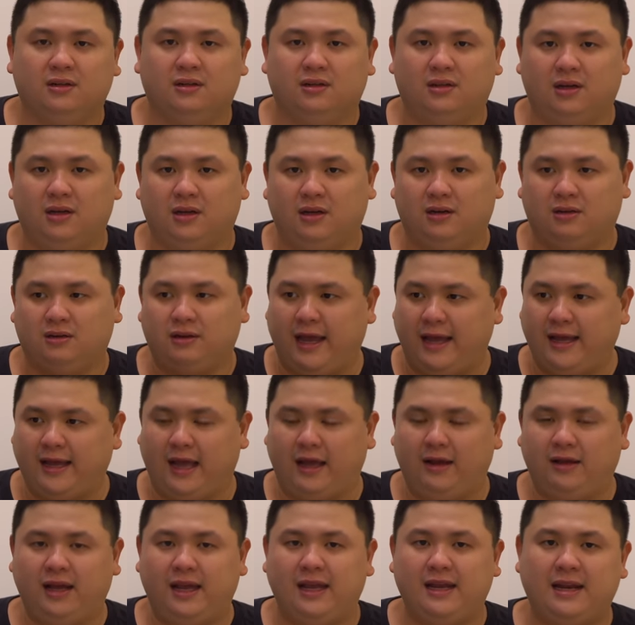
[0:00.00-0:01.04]
à, Kể
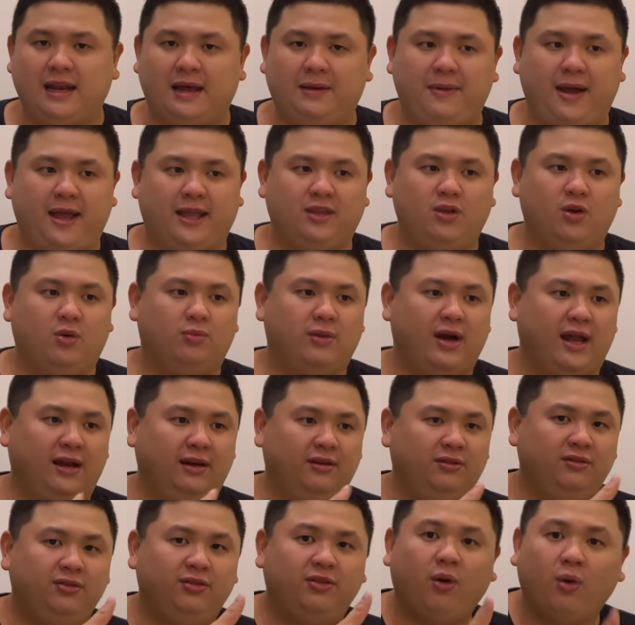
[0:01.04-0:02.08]
cả khi là bạn dùng
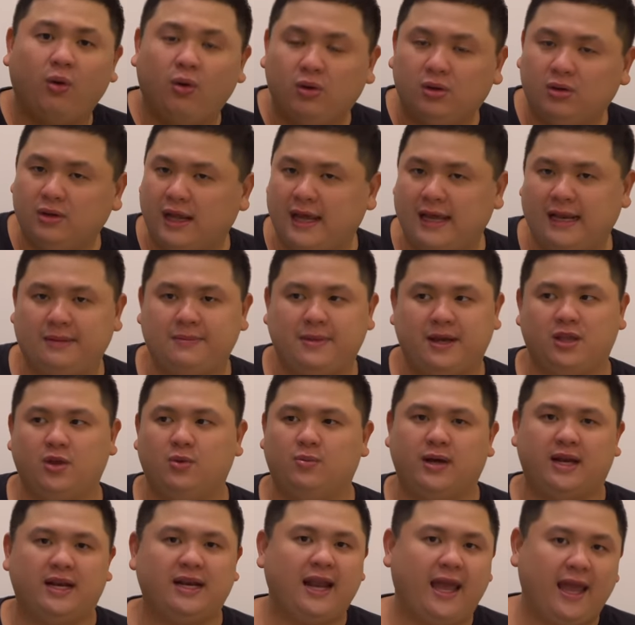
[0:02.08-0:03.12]
ảnh full hay là bạn
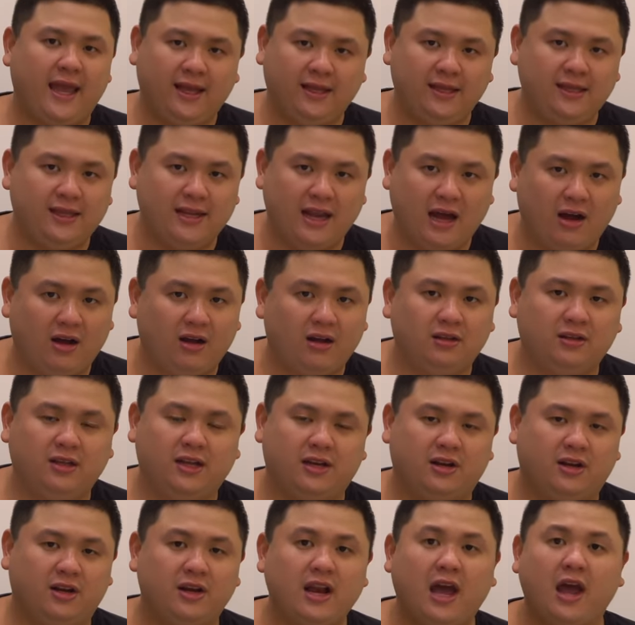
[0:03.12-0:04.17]
dùng ảnh nén gì đó thì
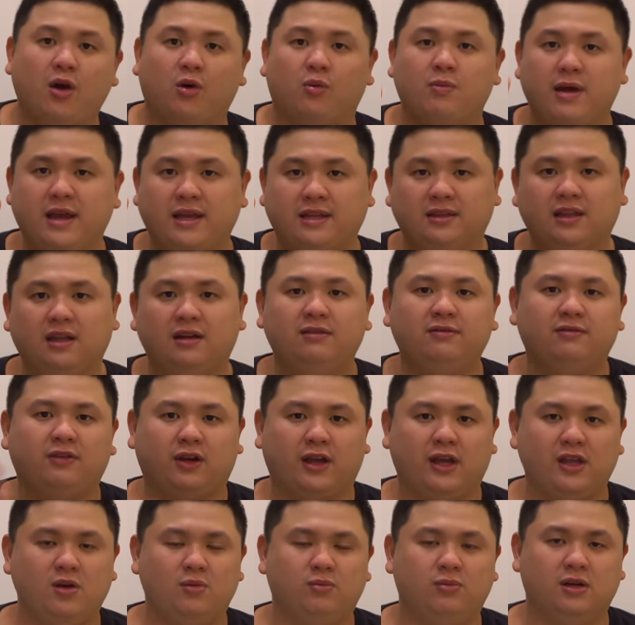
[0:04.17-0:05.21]
nó đều bị tính vào
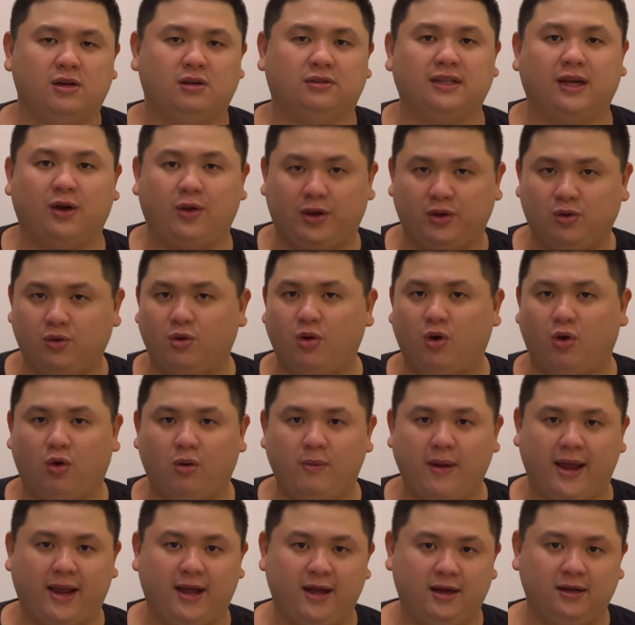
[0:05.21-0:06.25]
cái dung lượng tài khoản Google của
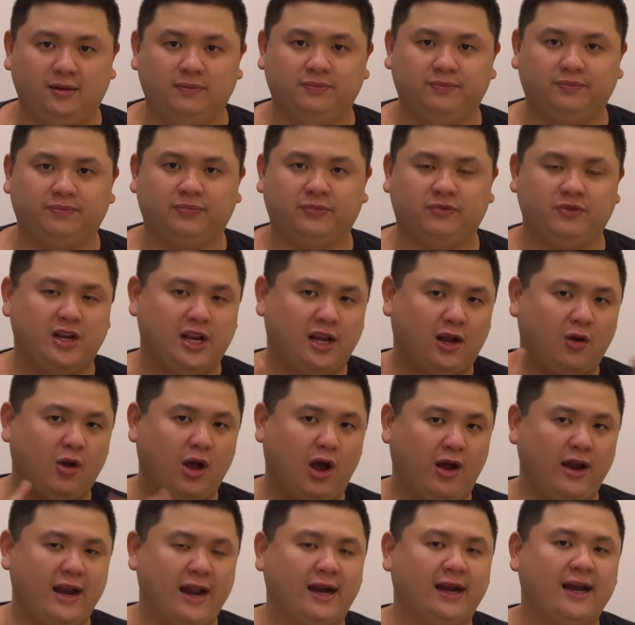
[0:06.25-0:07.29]
bạn hết Vậy thì câu
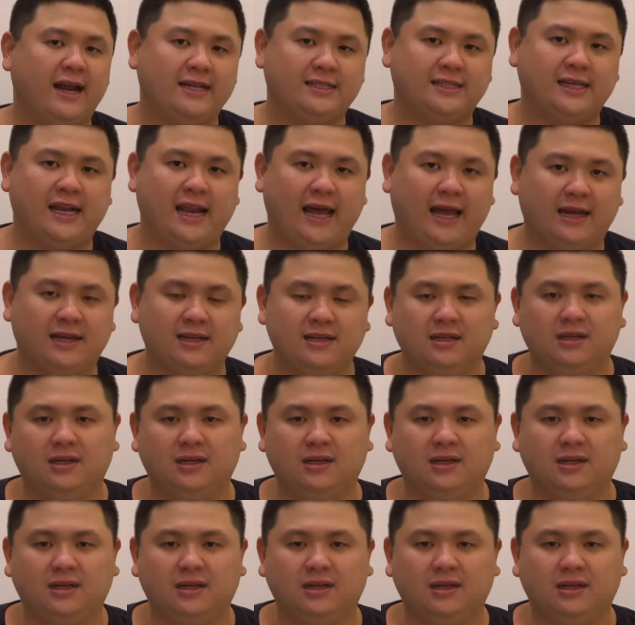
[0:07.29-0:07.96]
hỏi đặt ra sẽ là